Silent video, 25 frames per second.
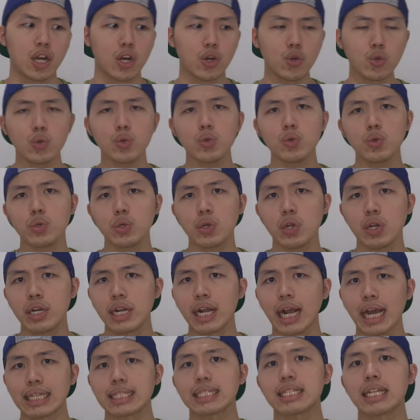lu
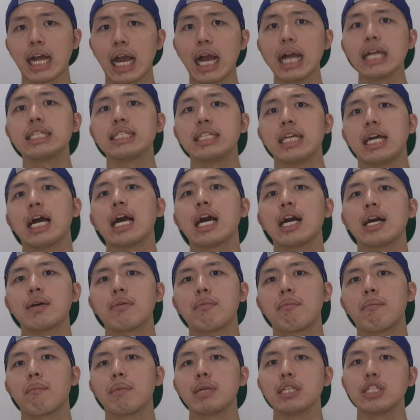dengan sengaja
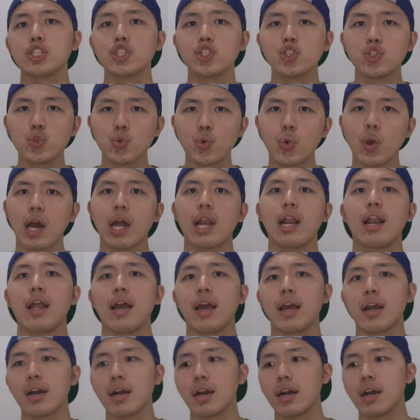
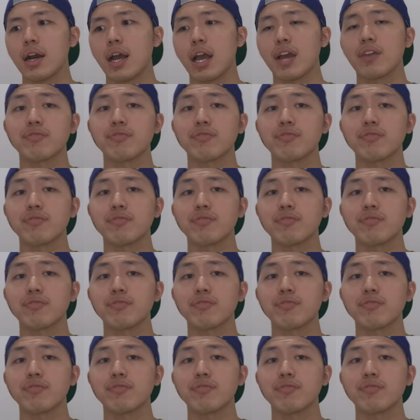menjual uh,